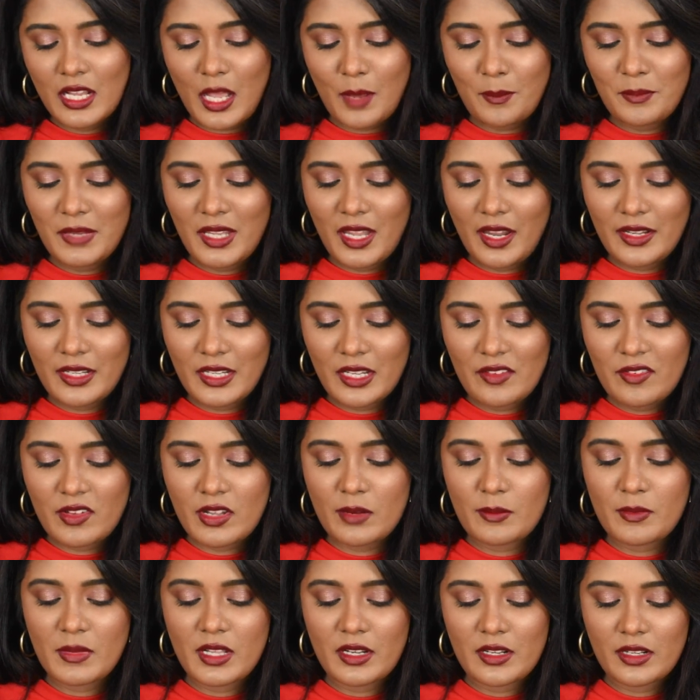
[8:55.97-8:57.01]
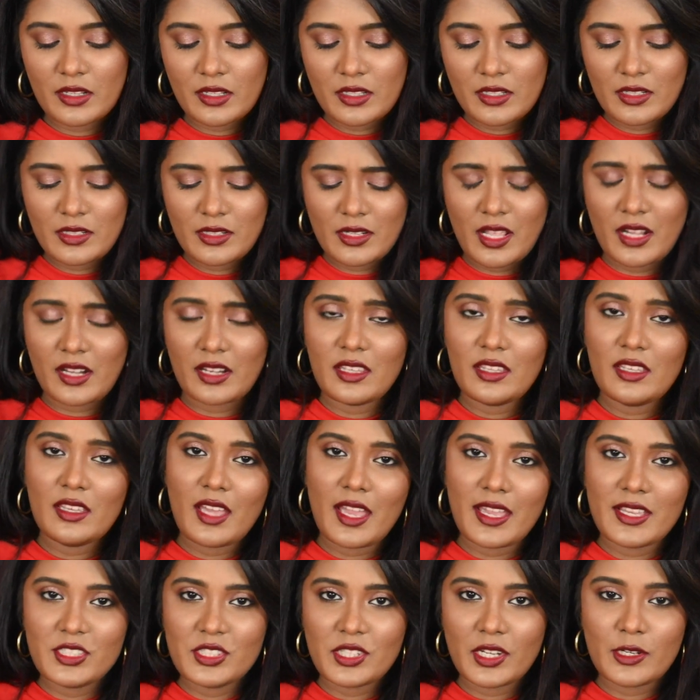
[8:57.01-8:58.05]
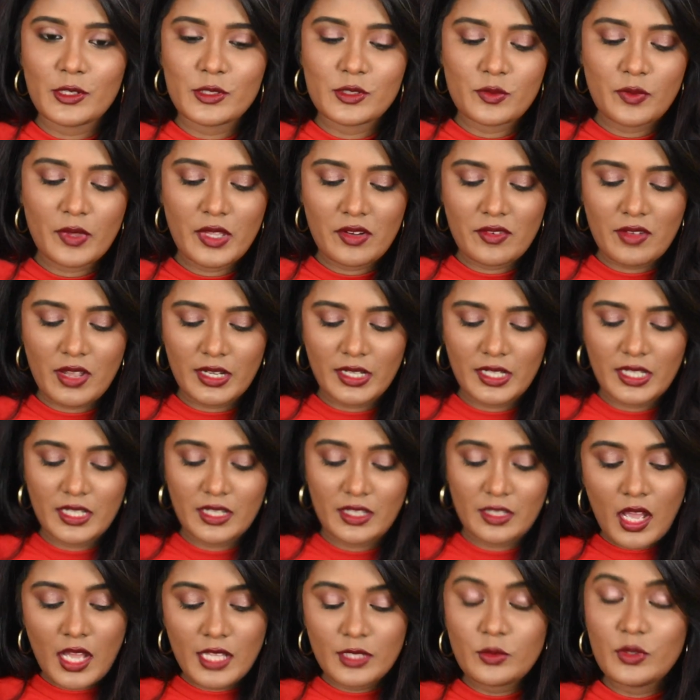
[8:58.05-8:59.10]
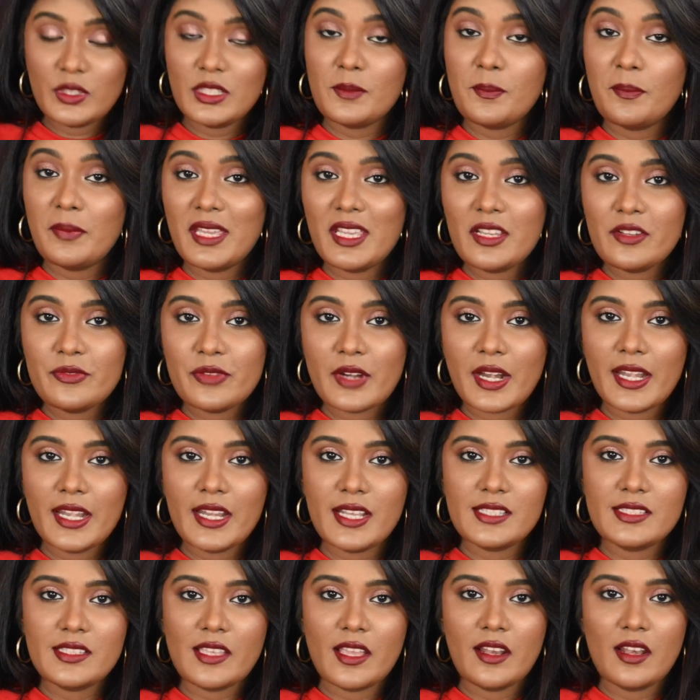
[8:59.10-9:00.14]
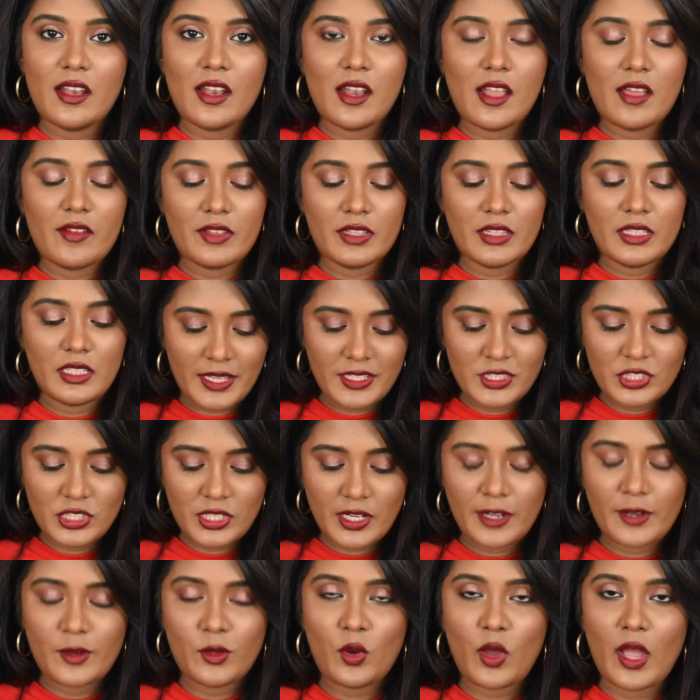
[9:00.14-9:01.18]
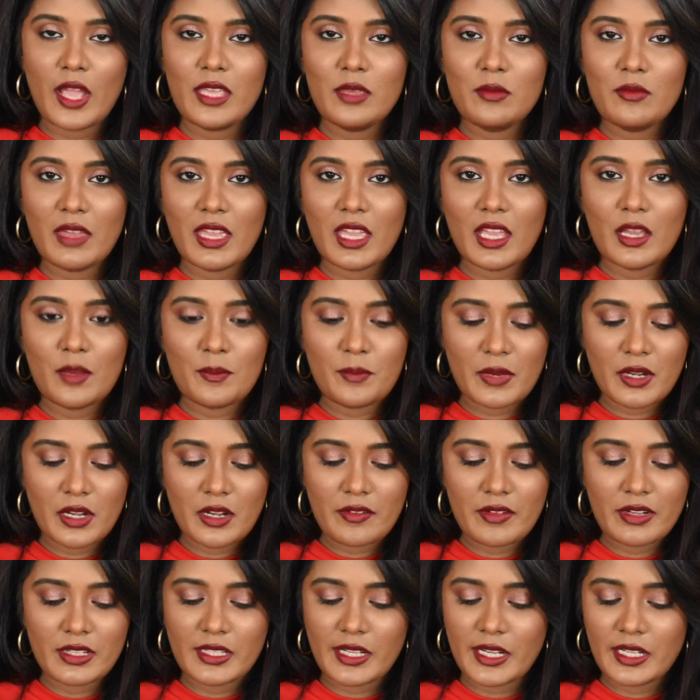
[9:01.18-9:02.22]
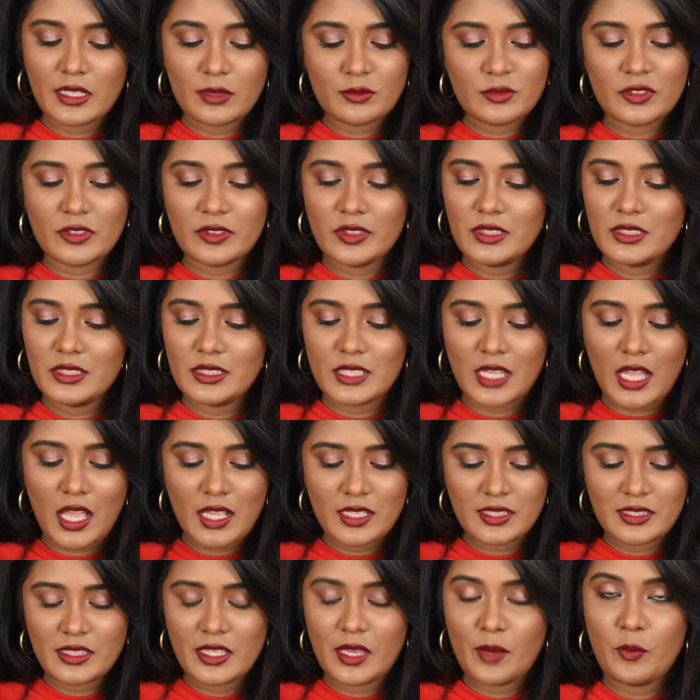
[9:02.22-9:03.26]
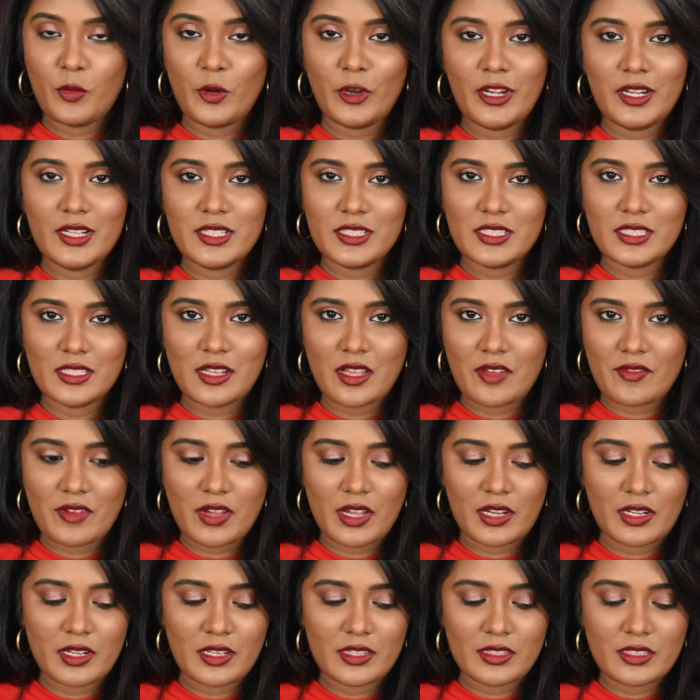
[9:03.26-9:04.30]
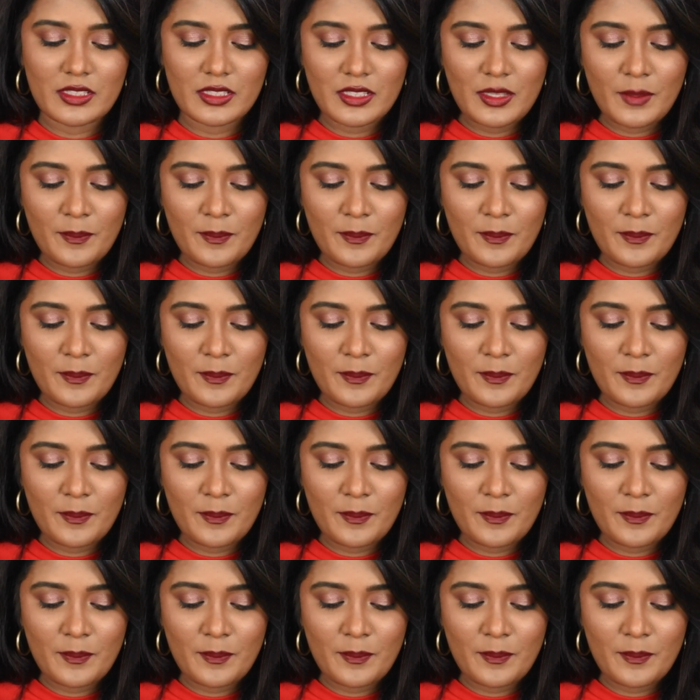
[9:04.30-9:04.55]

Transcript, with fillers: கம்மியாயிட்டே வர மாதிரி இருக்குது நிறைய ஐ ஷேடோஸ் வேறு வாங்கிட்டேன் அதுவும் இந்த பிங்க் ஃப்ரைடே சேலெலாம் வந்து ஐ ஷேடோ ஐ மேக்கப் ரிலவெண்ட் ஐட்டம்ஸ் வந்து ஜாஸ்தியாக போயிடுச்சு நான் வாங்கினது